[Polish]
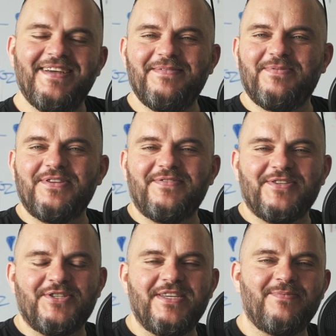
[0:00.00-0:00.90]
E,
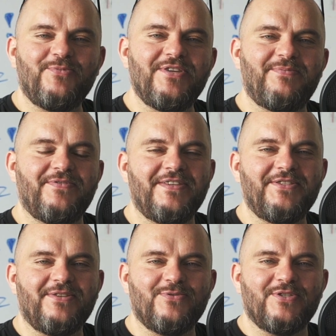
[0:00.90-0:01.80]
ponieważ nikt mu nie
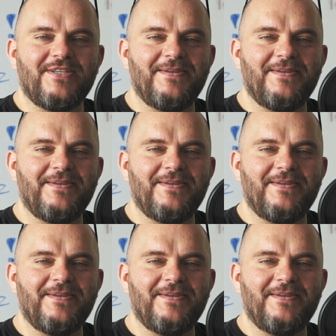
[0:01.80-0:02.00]
powiedział. Że...